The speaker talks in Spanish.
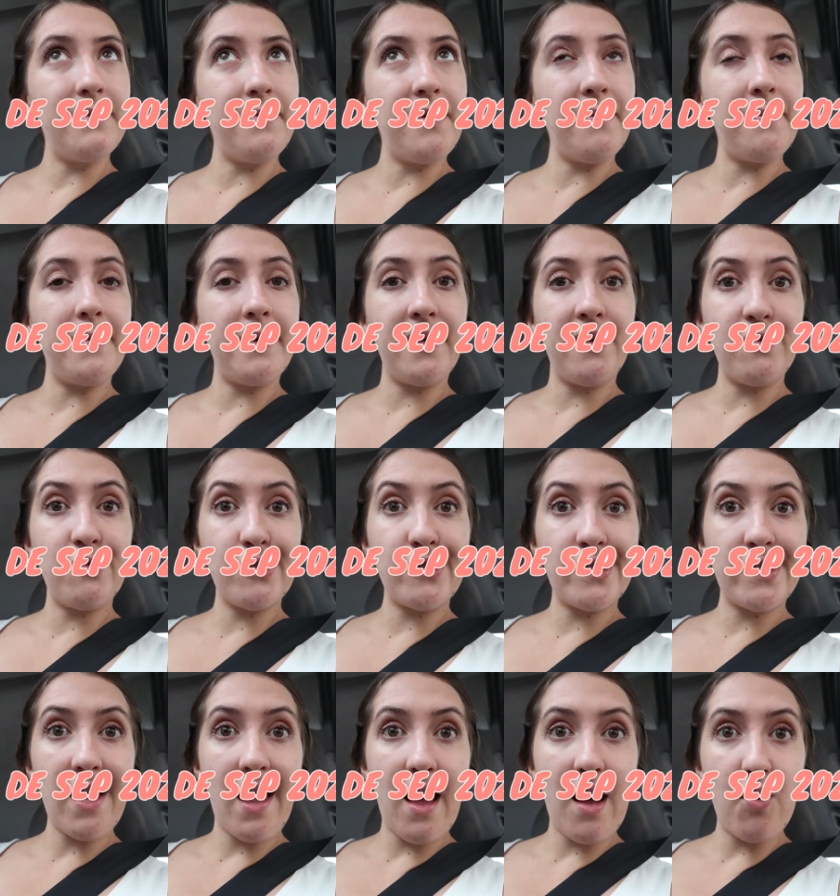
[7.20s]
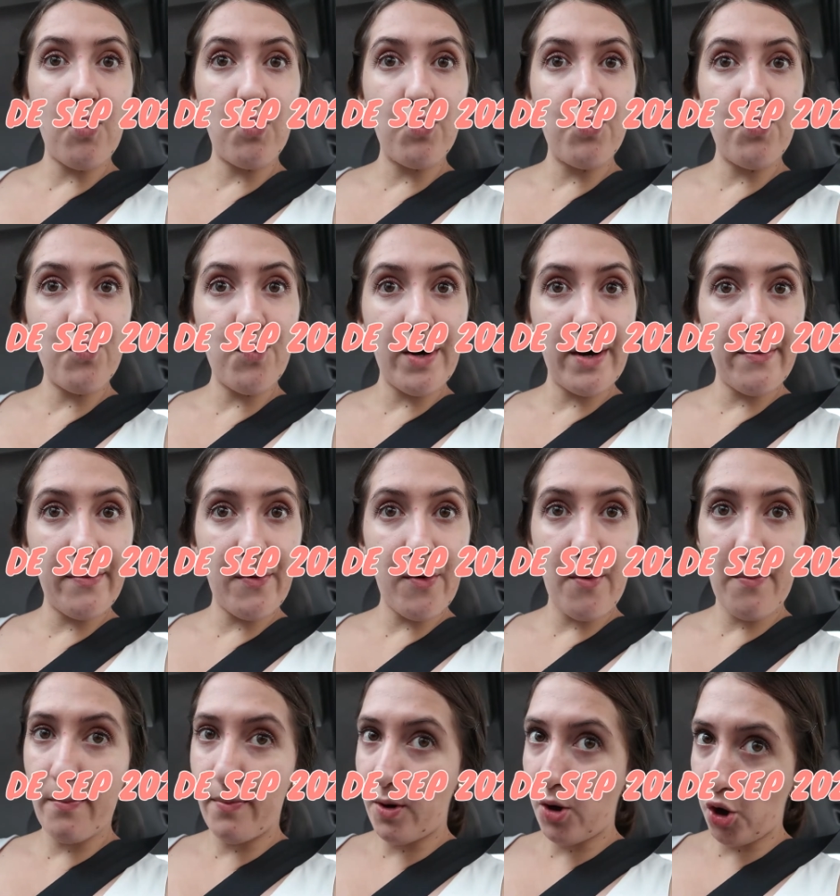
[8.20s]
bienvenidos a un
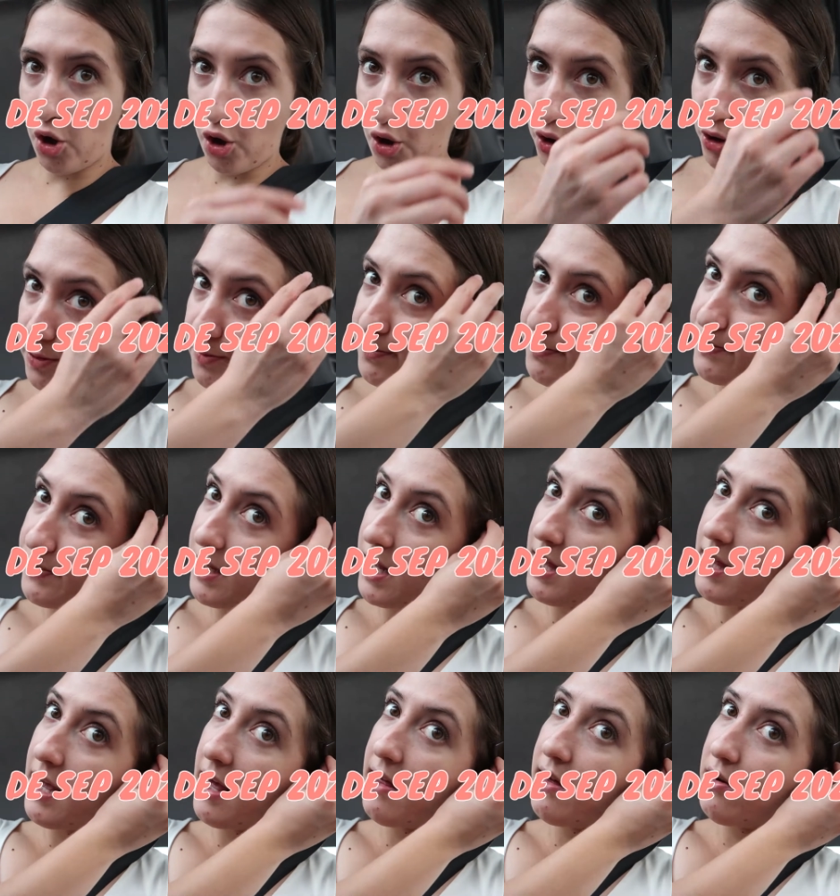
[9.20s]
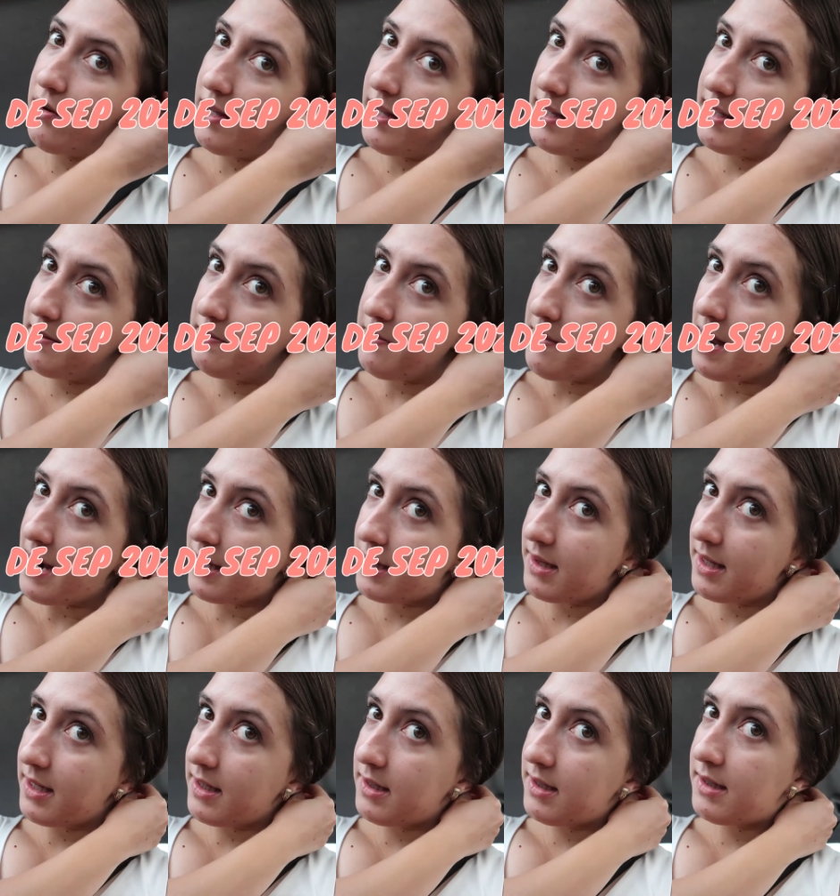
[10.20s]
nuevo vlog El día de hoy es
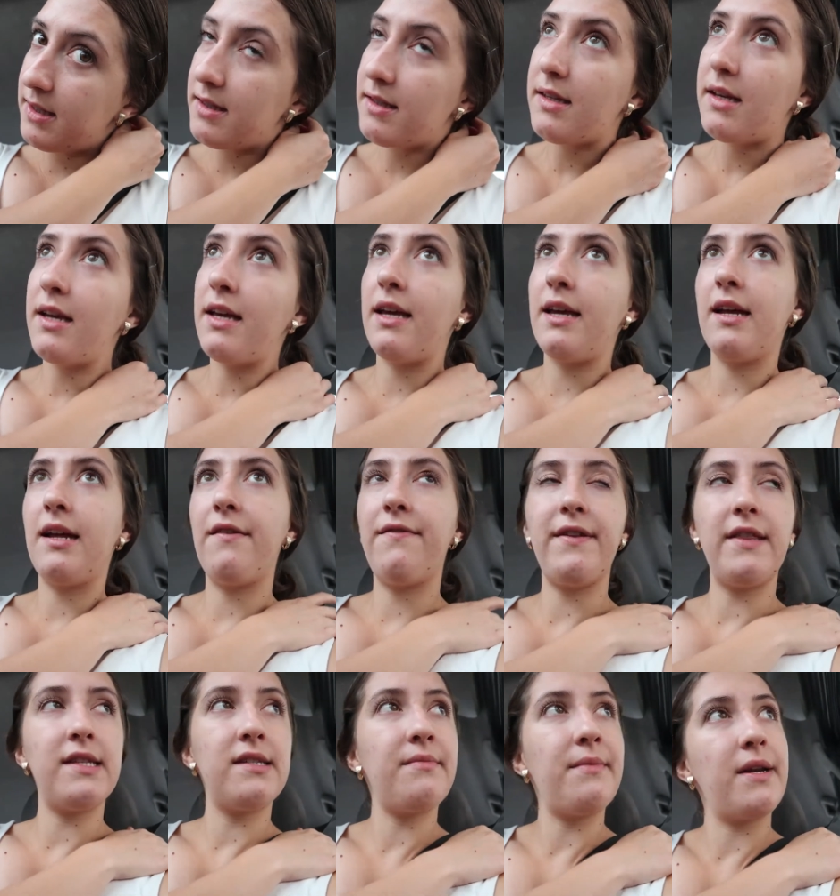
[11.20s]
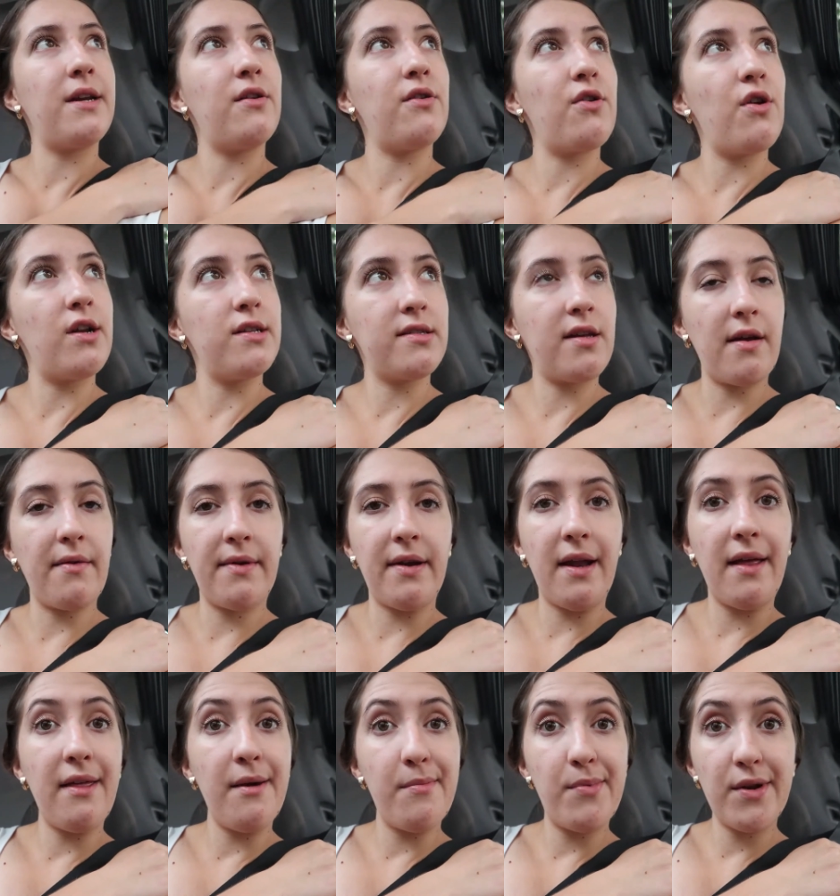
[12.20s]
martes eh, El fin de semana no les grabé
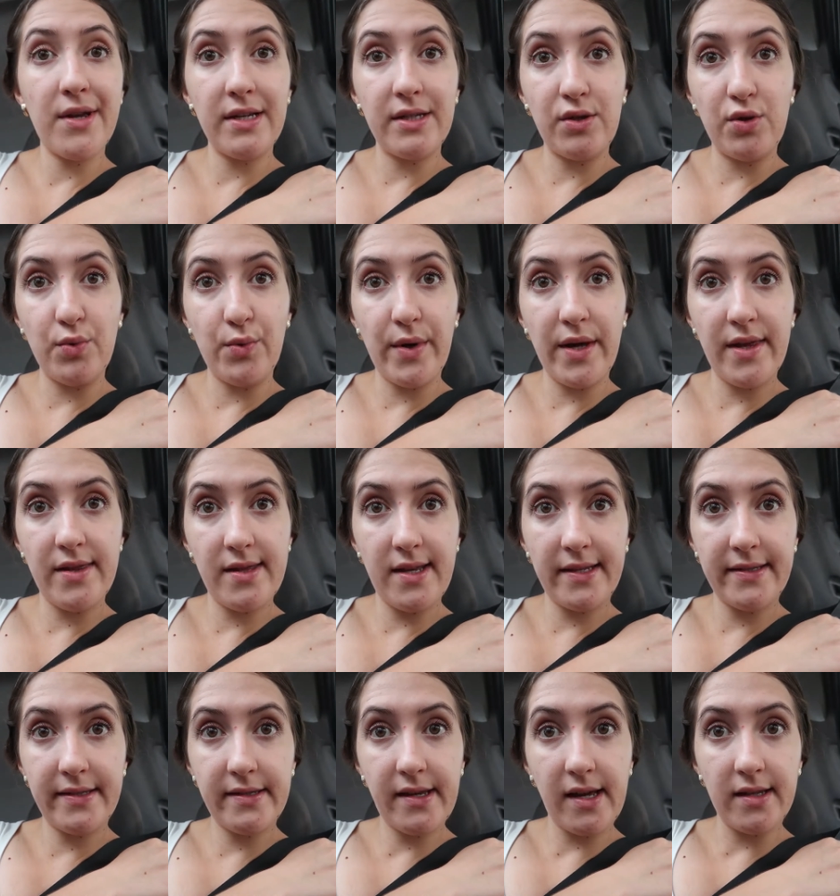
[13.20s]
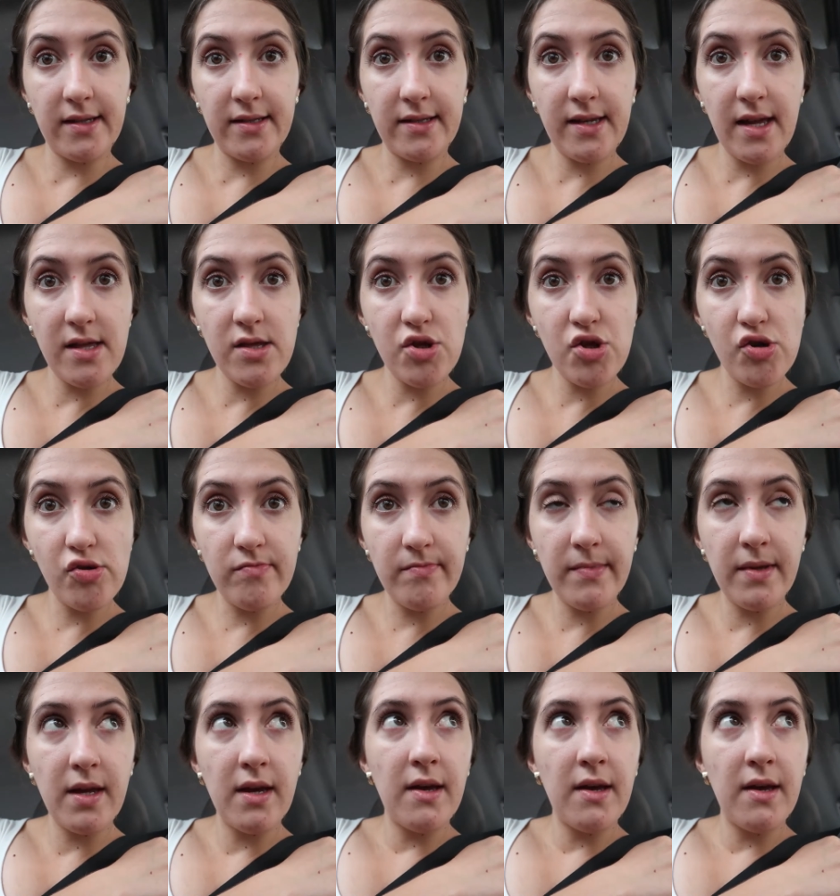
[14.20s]
nada porque estuve descansando